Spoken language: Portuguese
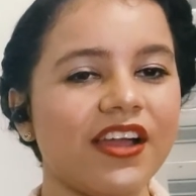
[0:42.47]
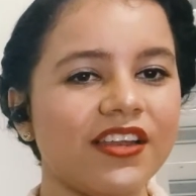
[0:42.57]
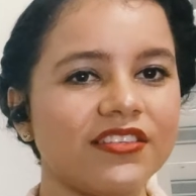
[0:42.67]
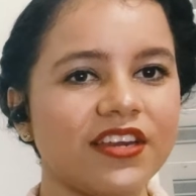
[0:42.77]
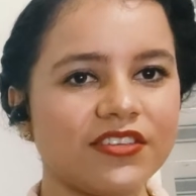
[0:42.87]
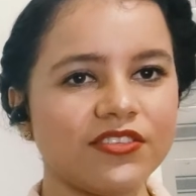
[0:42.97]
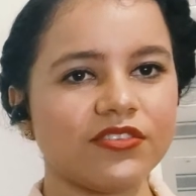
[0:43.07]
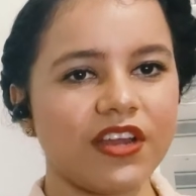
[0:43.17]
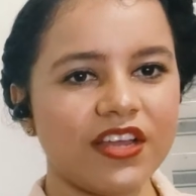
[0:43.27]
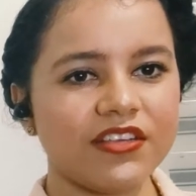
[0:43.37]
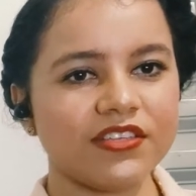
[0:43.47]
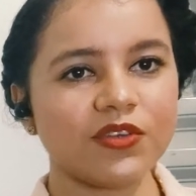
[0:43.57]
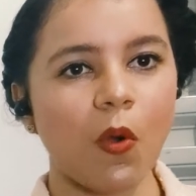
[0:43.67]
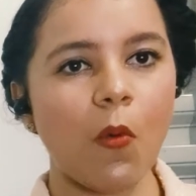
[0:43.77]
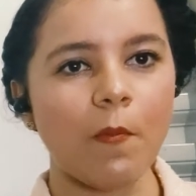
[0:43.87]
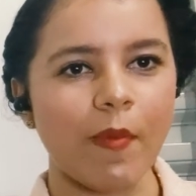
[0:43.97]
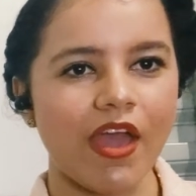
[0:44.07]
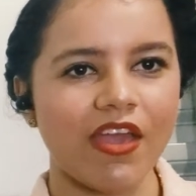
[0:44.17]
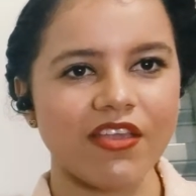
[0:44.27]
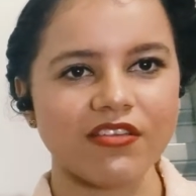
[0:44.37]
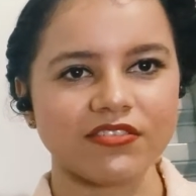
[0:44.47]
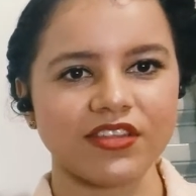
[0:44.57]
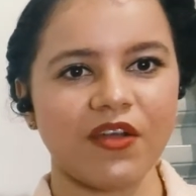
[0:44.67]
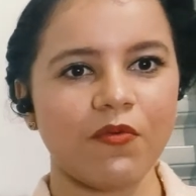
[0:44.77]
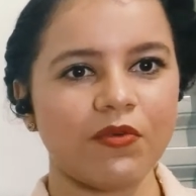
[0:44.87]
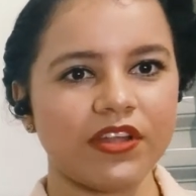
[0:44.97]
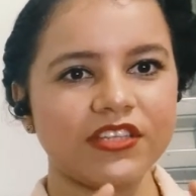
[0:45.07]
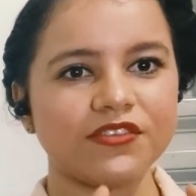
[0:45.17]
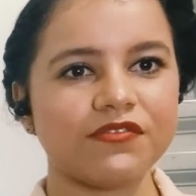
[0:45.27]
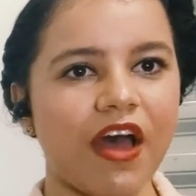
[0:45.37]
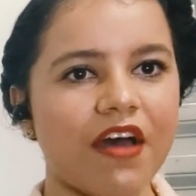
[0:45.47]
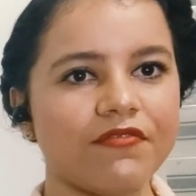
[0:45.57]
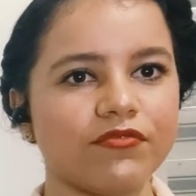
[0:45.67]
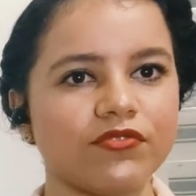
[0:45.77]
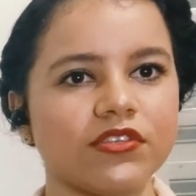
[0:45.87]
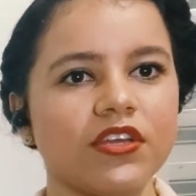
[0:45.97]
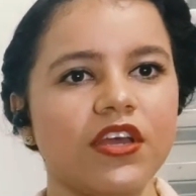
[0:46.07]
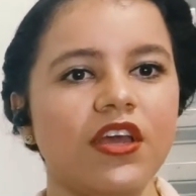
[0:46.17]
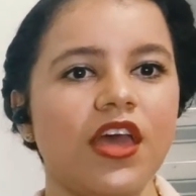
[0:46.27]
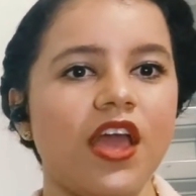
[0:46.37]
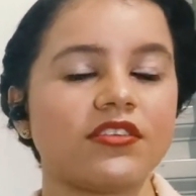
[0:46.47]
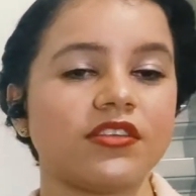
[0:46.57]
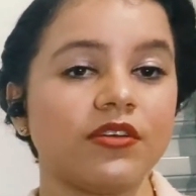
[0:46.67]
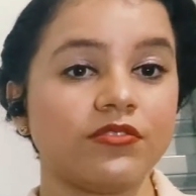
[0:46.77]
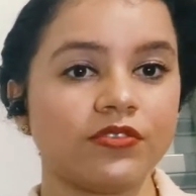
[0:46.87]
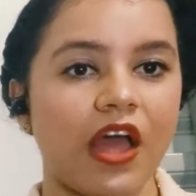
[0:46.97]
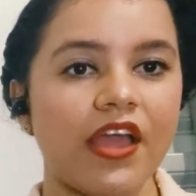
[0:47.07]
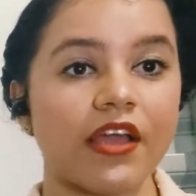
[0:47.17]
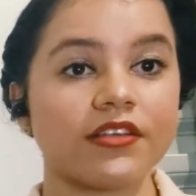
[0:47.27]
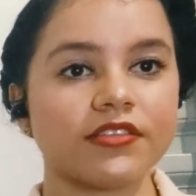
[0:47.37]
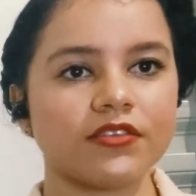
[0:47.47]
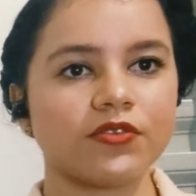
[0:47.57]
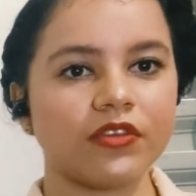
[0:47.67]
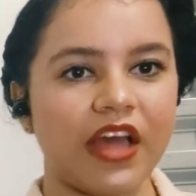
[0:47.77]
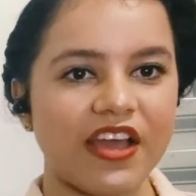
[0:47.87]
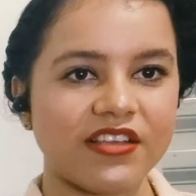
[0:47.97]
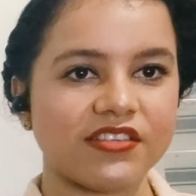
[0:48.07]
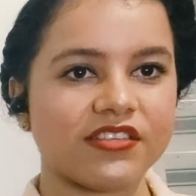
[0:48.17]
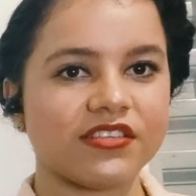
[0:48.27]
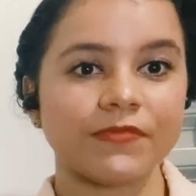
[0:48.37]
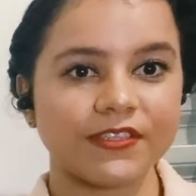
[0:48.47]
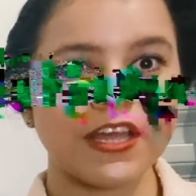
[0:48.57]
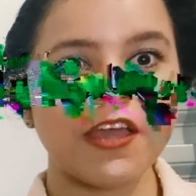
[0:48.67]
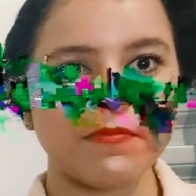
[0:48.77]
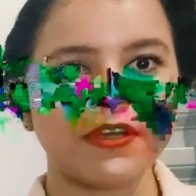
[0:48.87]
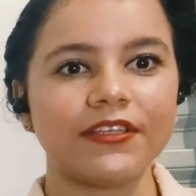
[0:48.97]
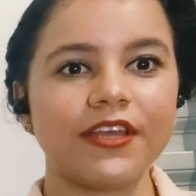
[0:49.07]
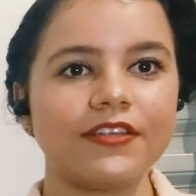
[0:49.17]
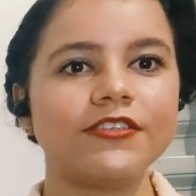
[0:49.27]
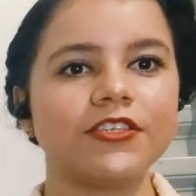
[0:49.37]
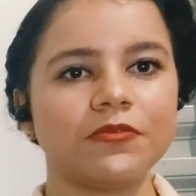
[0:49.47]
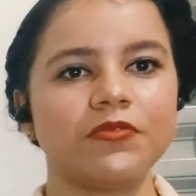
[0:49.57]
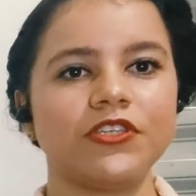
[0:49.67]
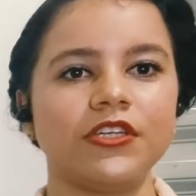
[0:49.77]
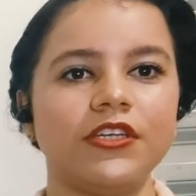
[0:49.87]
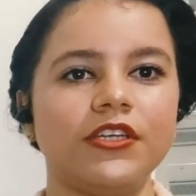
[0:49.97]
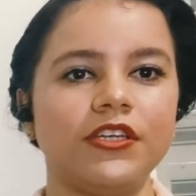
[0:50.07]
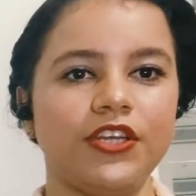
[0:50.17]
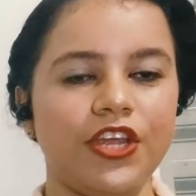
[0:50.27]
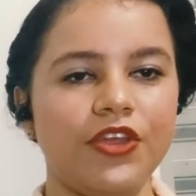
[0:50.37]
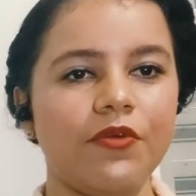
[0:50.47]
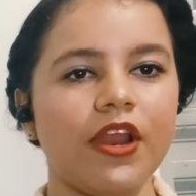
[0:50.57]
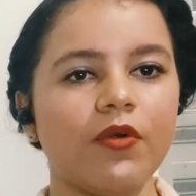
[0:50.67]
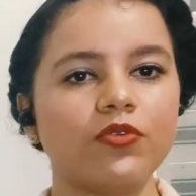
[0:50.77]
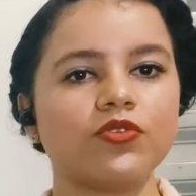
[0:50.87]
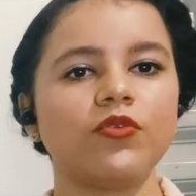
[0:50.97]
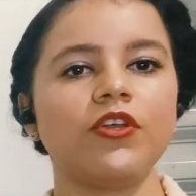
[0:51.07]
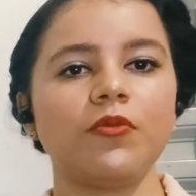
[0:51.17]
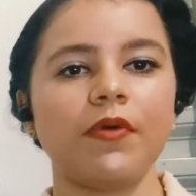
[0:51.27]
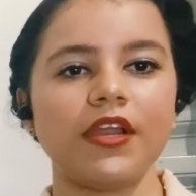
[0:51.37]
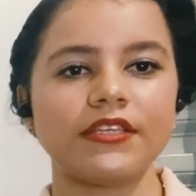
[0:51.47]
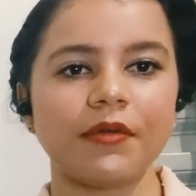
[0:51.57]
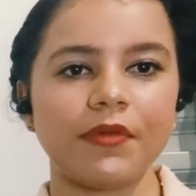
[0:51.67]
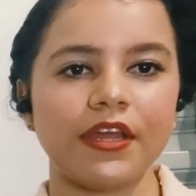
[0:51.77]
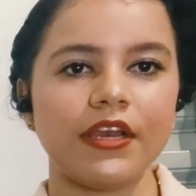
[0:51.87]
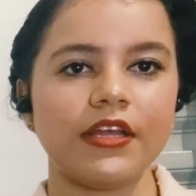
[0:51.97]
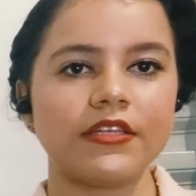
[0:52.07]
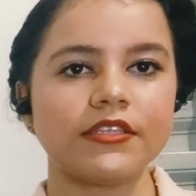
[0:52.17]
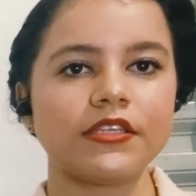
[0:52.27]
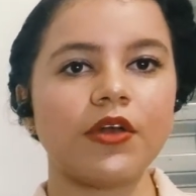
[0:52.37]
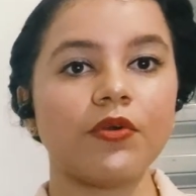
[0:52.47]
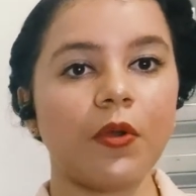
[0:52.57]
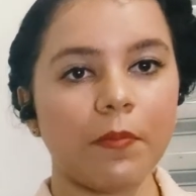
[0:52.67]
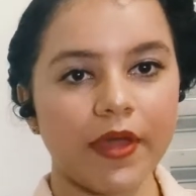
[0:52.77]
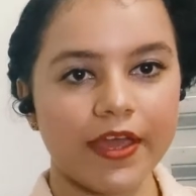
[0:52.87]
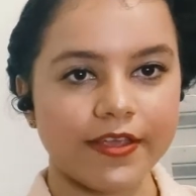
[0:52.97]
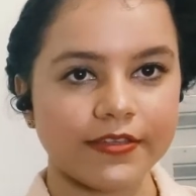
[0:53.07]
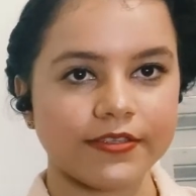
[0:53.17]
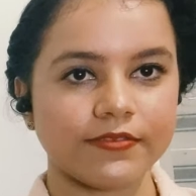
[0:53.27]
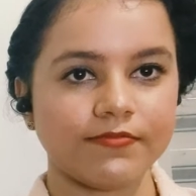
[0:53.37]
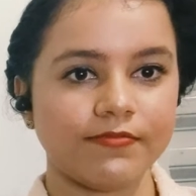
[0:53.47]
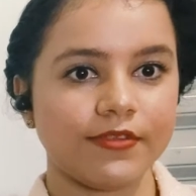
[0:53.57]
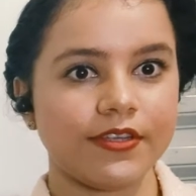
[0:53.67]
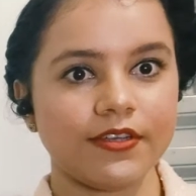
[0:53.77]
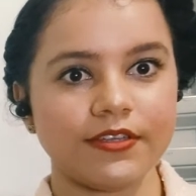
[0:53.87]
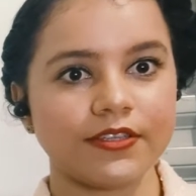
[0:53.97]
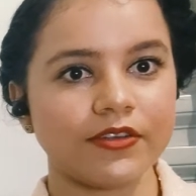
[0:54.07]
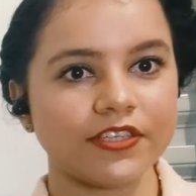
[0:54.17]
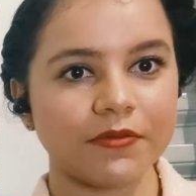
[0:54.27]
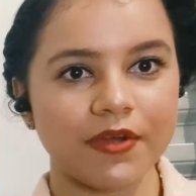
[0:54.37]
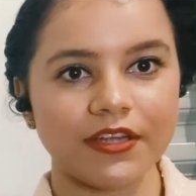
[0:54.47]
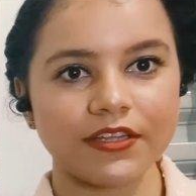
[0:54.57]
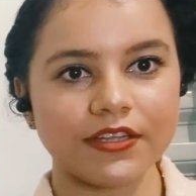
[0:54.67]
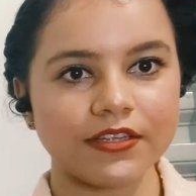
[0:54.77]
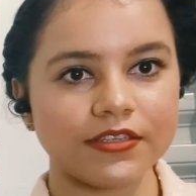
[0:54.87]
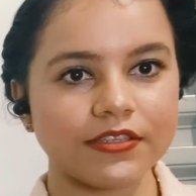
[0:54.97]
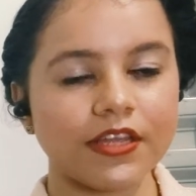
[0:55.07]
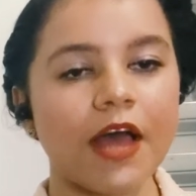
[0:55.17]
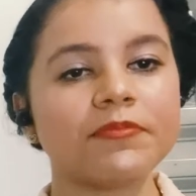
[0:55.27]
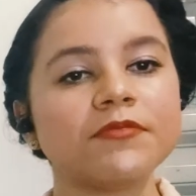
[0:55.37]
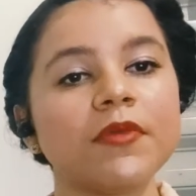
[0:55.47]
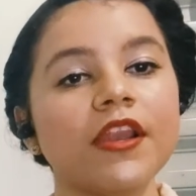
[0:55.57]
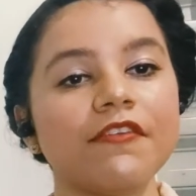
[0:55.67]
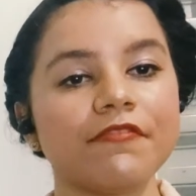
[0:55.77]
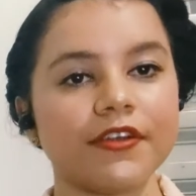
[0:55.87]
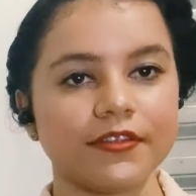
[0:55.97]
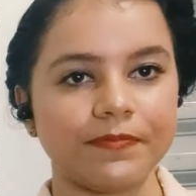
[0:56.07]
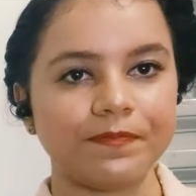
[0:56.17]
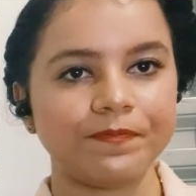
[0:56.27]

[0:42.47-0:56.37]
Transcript: aquelas tradicionais colmeias, né, com aqueles favos hexazonais. Saiba que esse tipo de ninho ele é construído pelas abelhas europeias, que são as chamadas mellifera.